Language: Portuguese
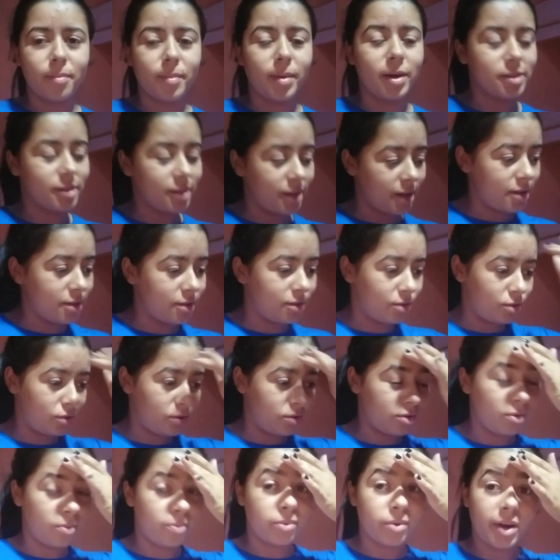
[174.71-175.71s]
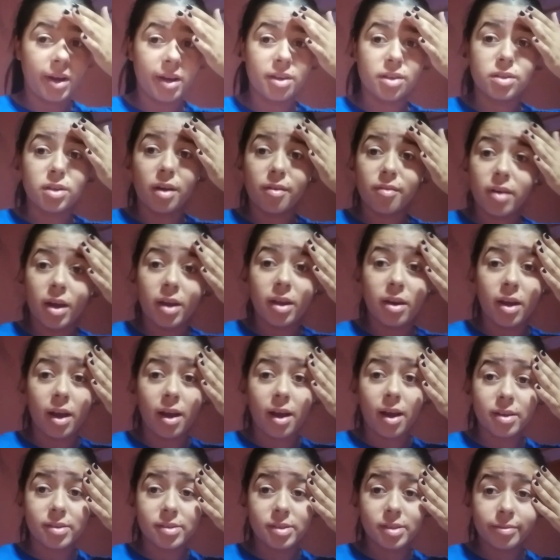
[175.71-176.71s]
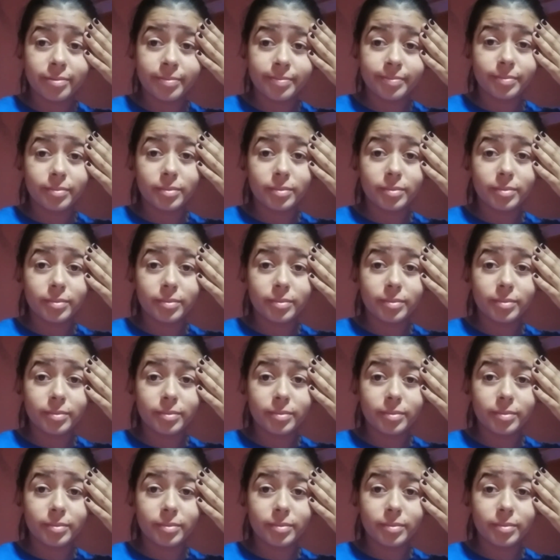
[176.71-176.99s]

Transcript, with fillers: Mas é isso, estou por aqui já varrei na casa.